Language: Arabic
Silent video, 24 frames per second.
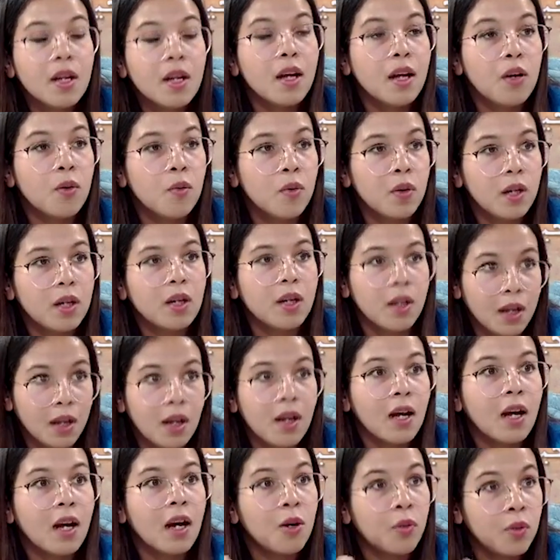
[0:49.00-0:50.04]
يعني اول, أول
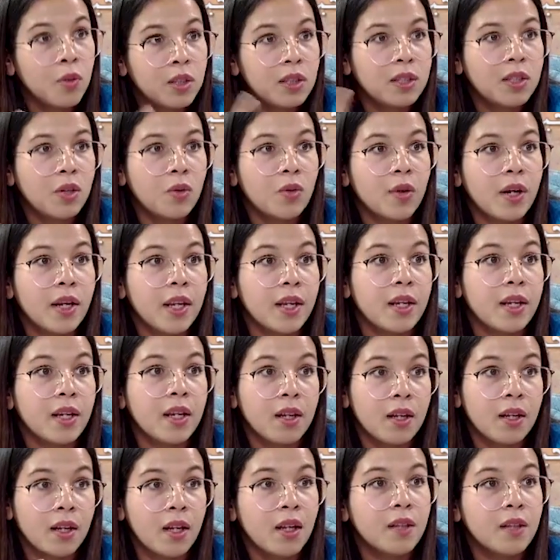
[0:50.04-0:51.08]
دوره آه، اول دوري
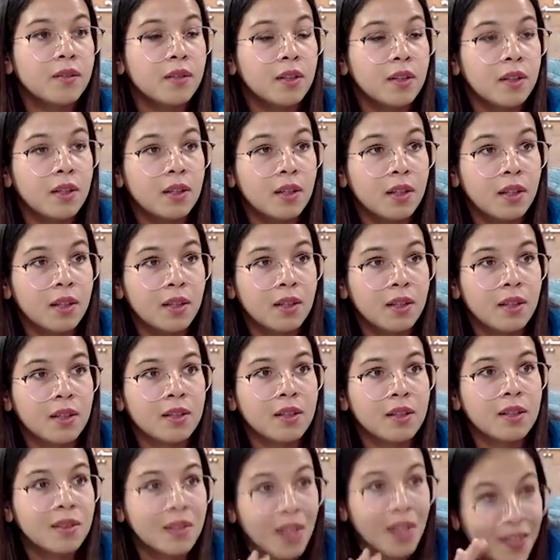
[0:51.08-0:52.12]
عند
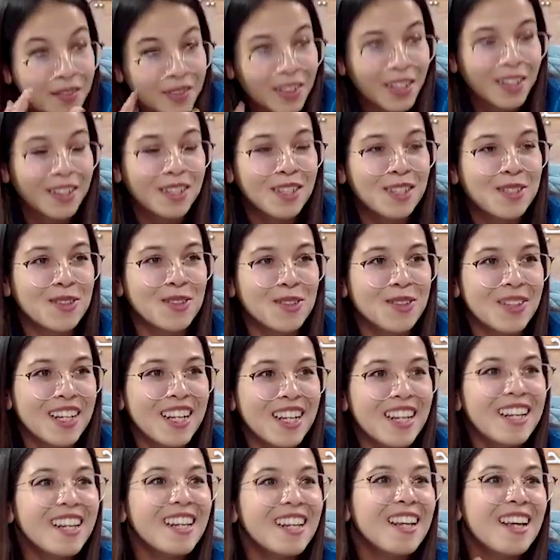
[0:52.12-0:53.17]

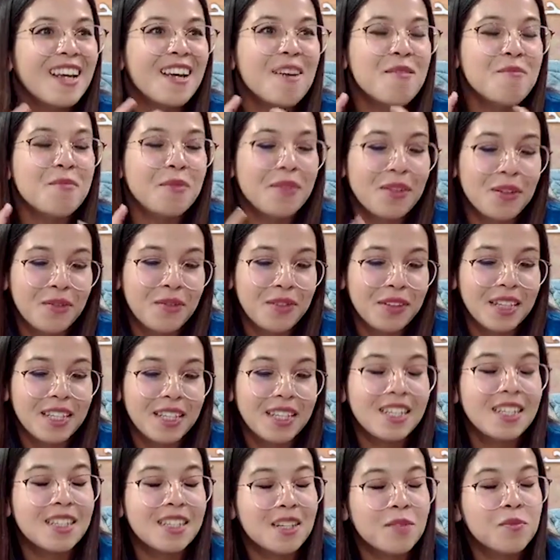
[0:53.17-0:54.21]
انترناسيونال
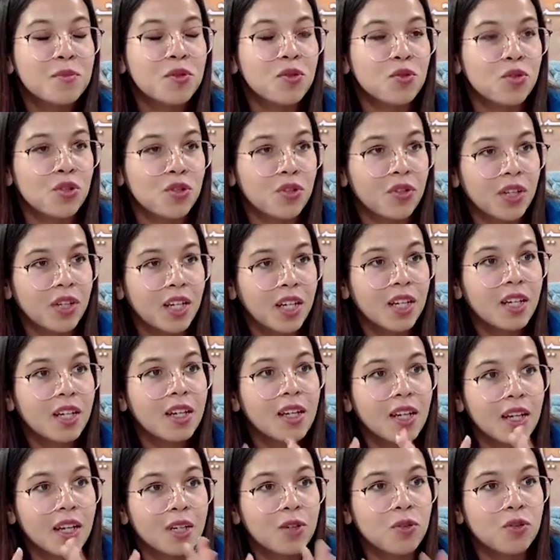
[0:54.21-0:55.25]
فيه ايجيبت
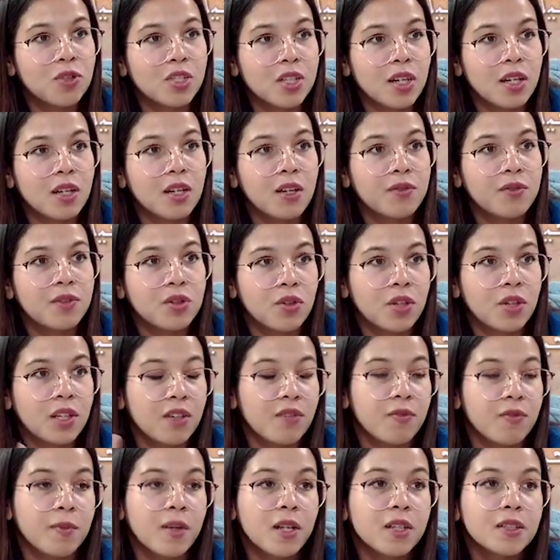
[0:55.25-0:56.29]
وتركي غيكون ان شاء الله في
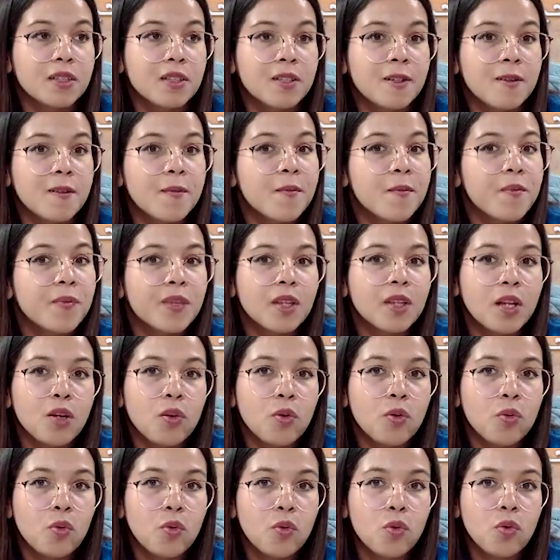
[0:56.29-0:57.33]
تركيا في مارس
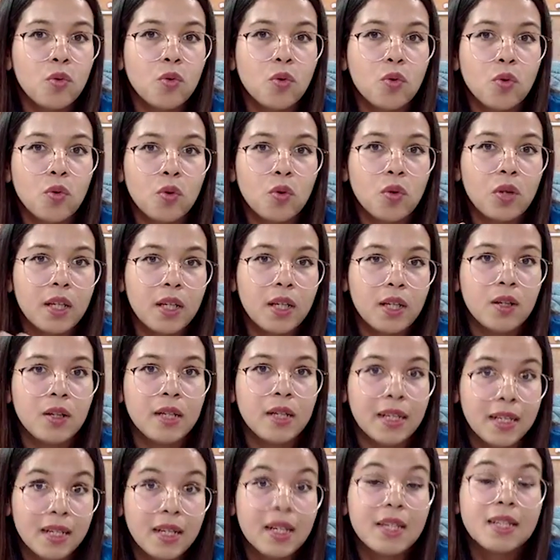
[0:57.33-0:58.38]

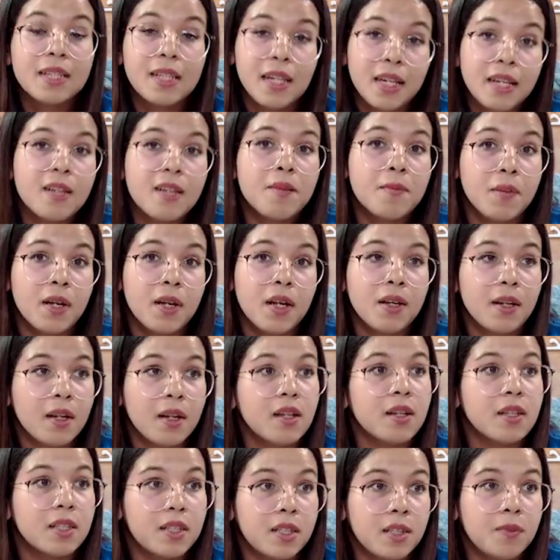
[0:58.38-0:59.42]
والعيالات كاينين
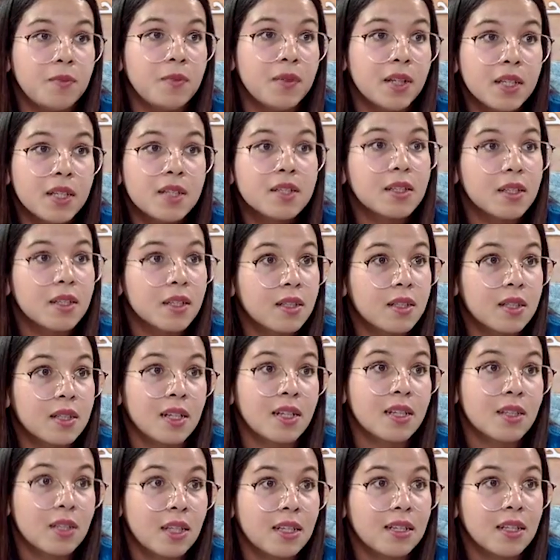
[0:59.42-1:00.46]
معنا شي بنات
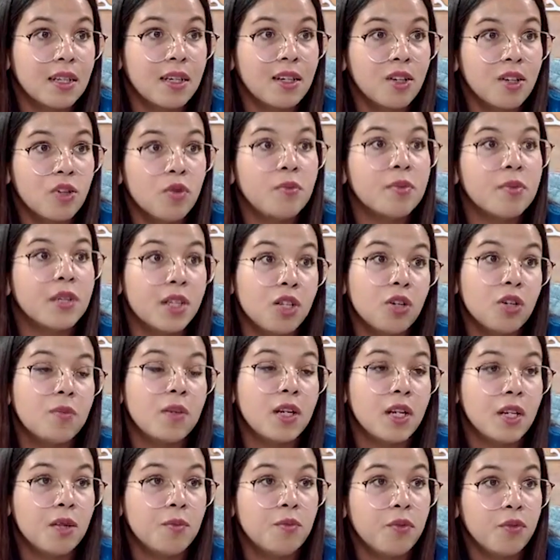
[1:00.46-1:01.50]
تعرضت عليهم بانهم
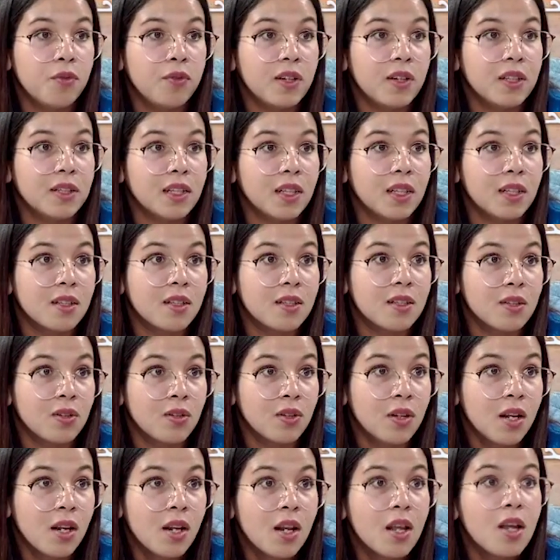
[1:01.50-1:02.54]
يلعبوا في
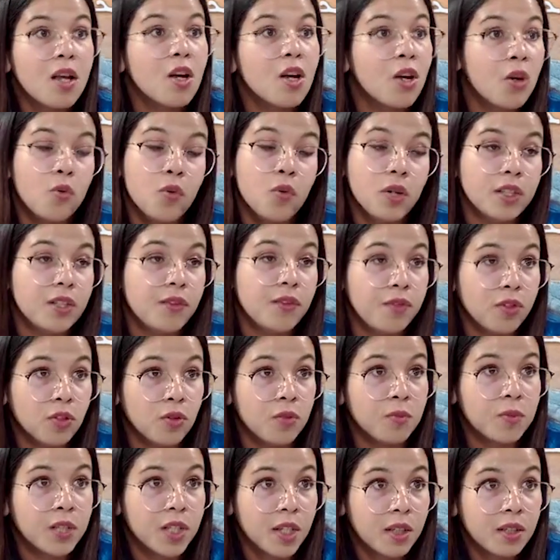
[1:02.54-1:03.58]
الانترناسيونال وحده
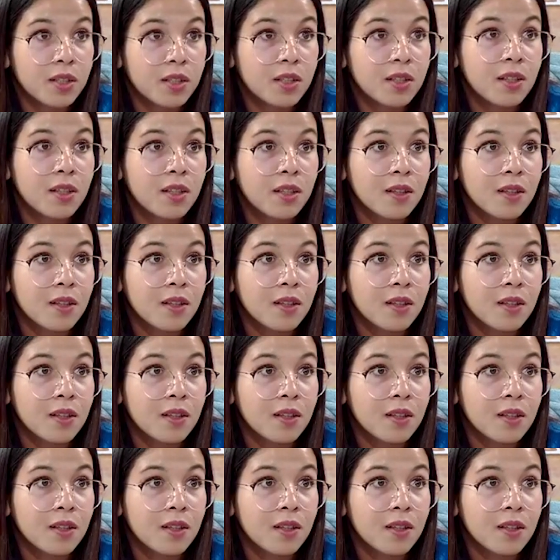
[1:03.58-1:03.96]
فيهم مشات